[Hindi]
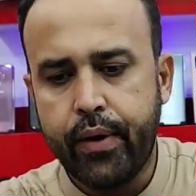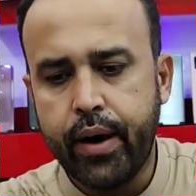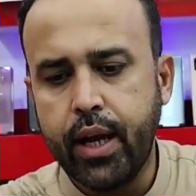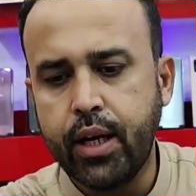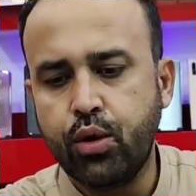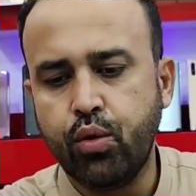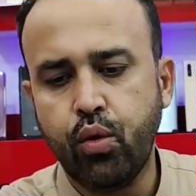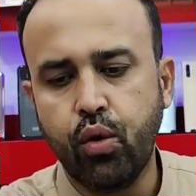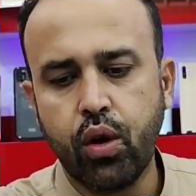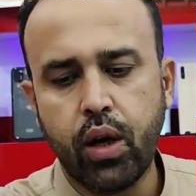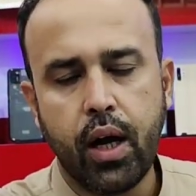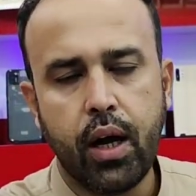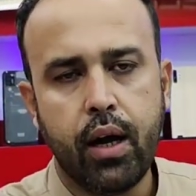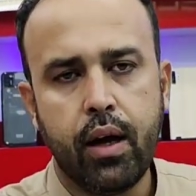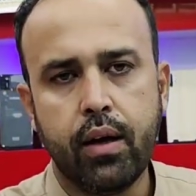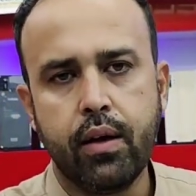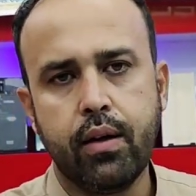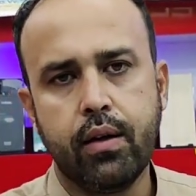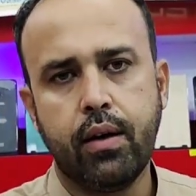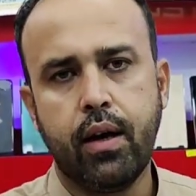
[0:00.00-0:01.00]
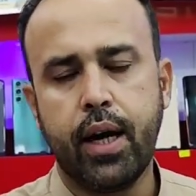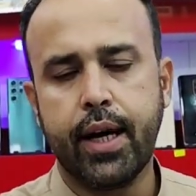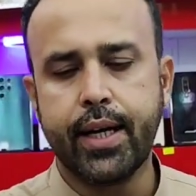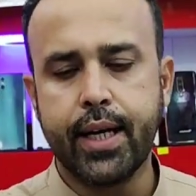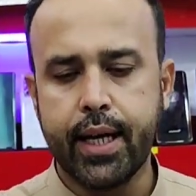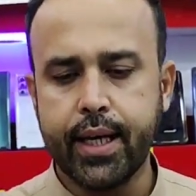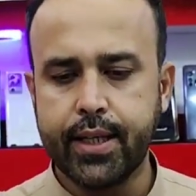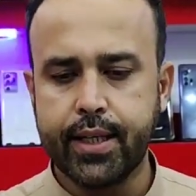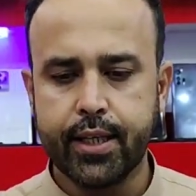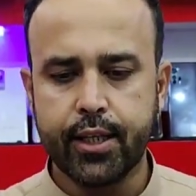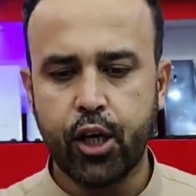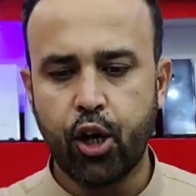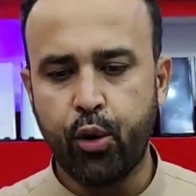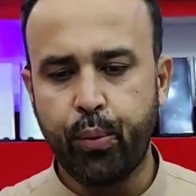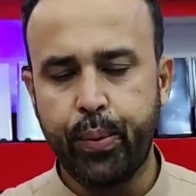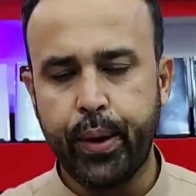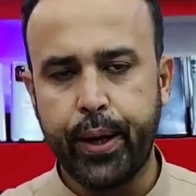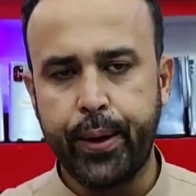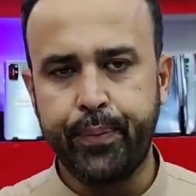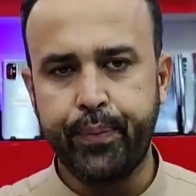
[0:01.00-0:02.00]
प्राइस होगा अट्ठाईस
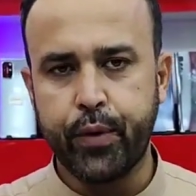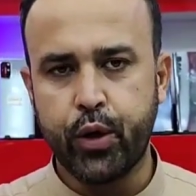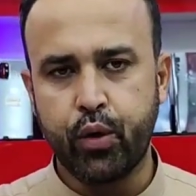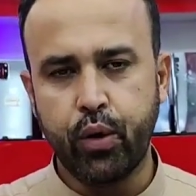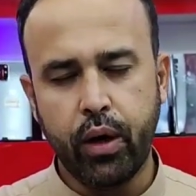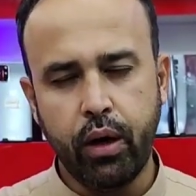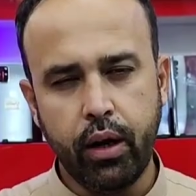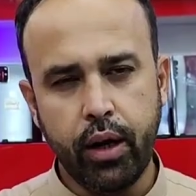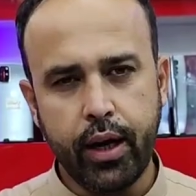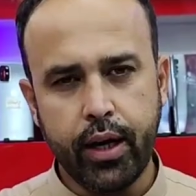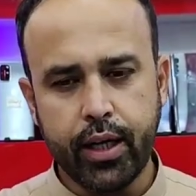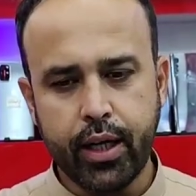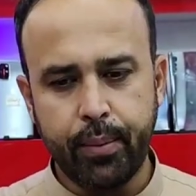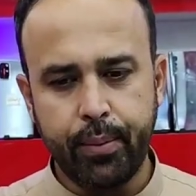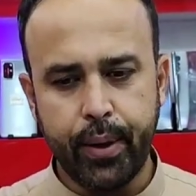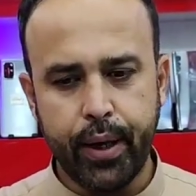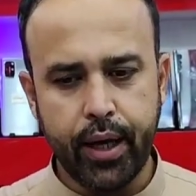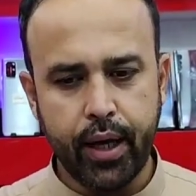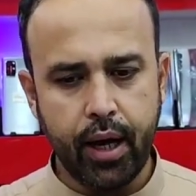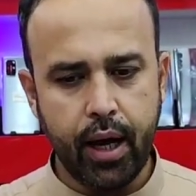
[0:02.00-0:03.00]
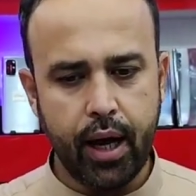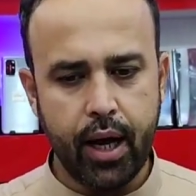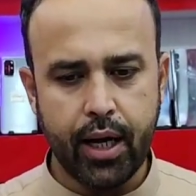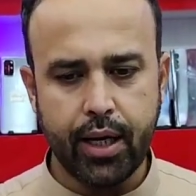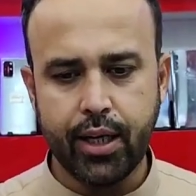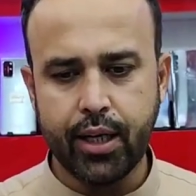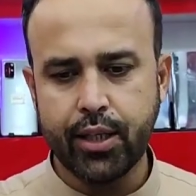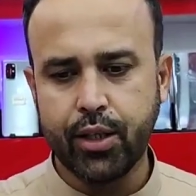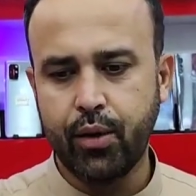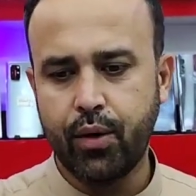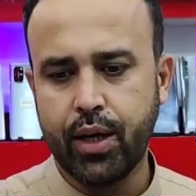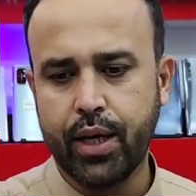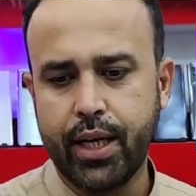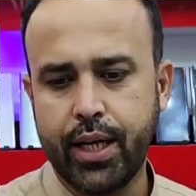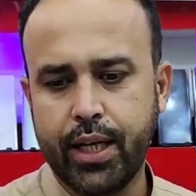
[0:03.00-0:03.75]
हज़ार रुपये ट्वेंटी एट का पड़ेगा आठ एक सौ